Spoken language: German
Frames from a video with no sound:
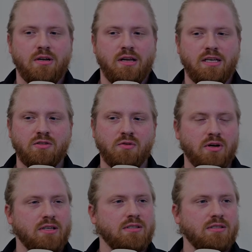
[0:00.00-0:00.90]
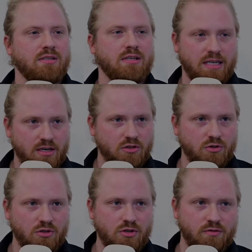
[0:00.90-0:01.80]
It's for Kids ist eine
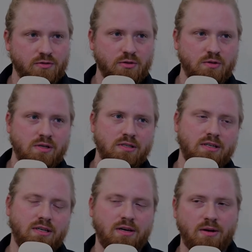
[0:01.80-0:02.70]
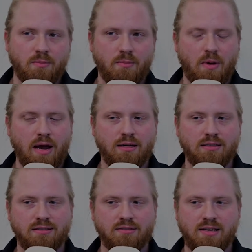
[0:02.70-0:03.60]
Kinderschutzstiftung, die äh,
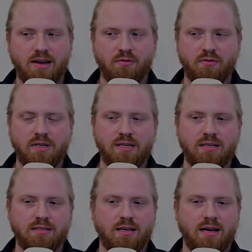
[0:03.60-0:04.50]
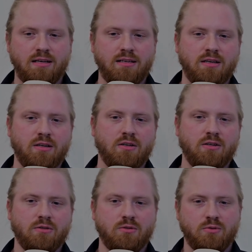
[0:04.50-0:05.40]
macht sehr viel in Sachen
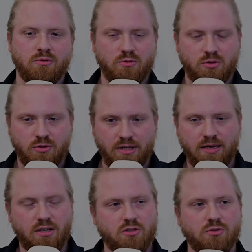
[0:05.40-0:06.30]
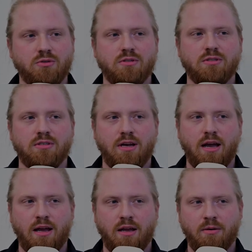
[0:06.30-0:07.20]
äh, Kinderschutz,
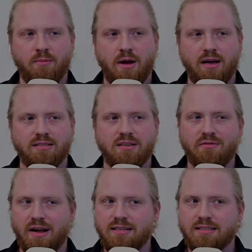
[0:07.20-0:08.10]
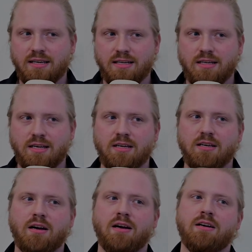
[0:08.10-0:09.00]
ähm, heißt Gewalt gegen
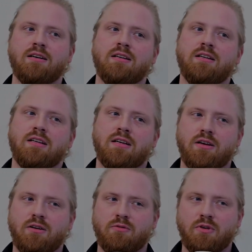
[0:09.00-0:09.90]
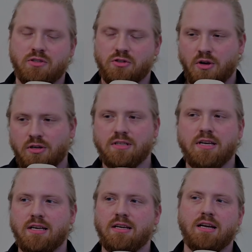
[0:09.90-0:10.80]
Kinder, äh, verstörte
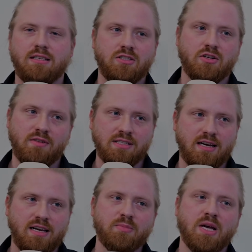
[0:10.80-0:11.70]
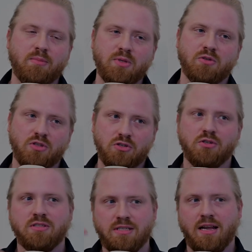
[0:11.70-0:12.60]
Kinder, die schon was erlebt haben, die
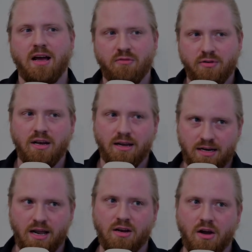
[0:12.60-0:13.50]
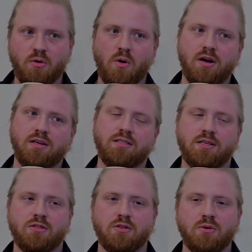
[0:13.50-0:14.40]
unterstützen da viele kleinere
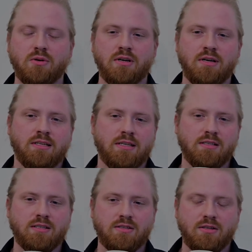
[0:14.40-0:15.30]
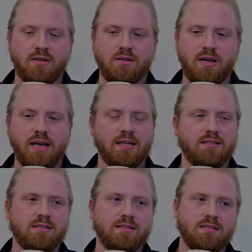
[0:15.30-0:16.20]
Organisationen. Das ist äh, eine
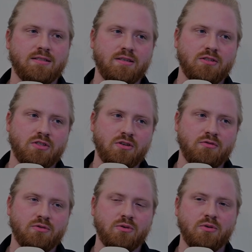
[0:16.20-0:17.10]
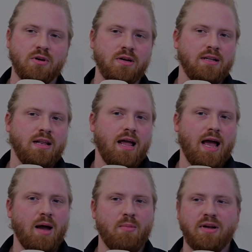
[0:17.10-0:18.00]
Herzensstiftung,
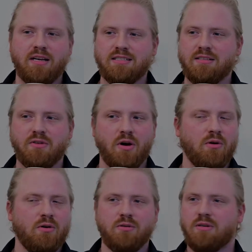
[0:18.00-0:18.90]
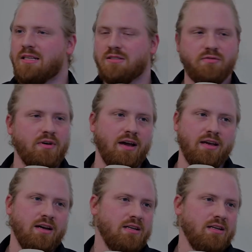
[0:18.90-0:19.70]
aber da sind wir auch ganz frei.